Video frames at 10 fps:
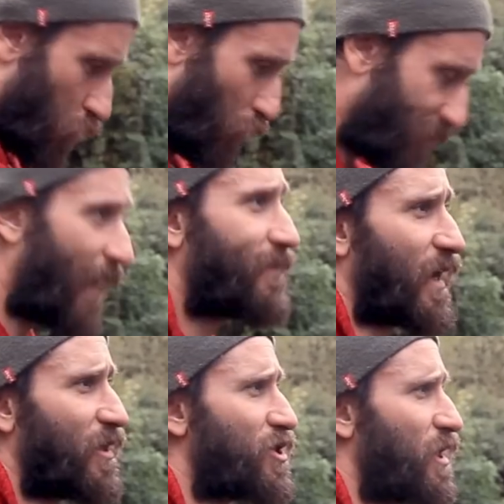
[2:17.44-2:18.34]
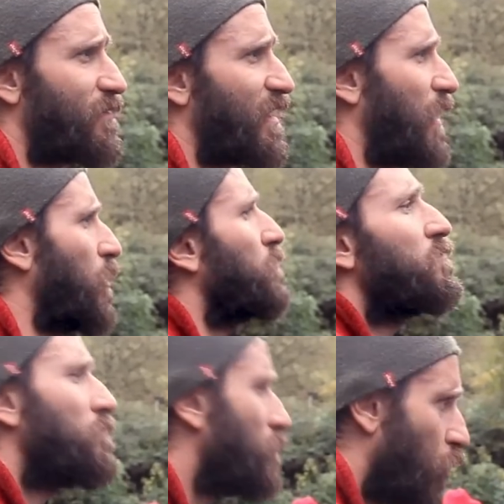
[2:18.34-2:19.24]
con tante radici nel terreno
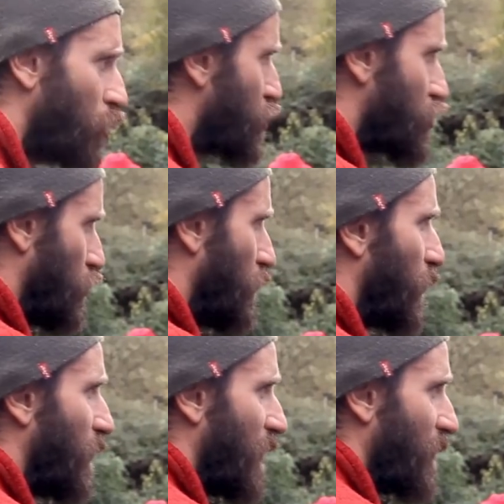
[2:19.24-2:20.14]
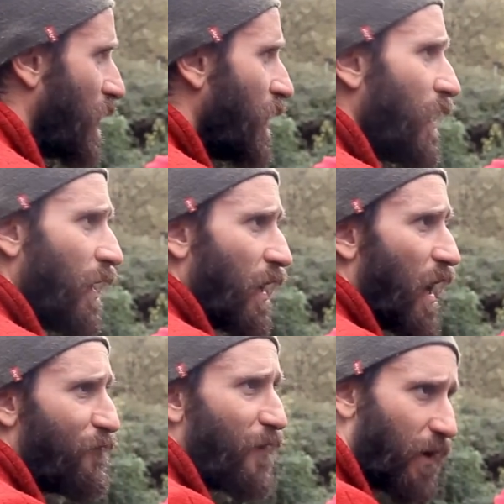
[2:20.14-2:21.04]
non ci sono problemi eh, a,
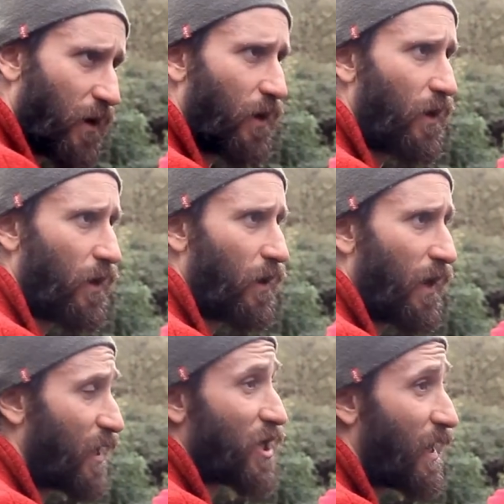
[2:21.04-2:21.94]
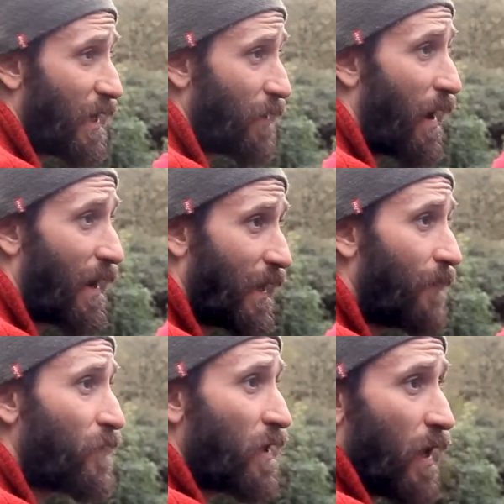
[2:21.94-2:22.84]
far, eh, a, lasciare gli animali
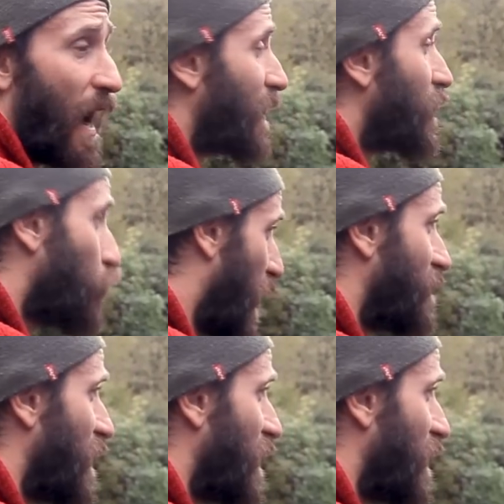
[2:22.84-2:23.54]
anche durante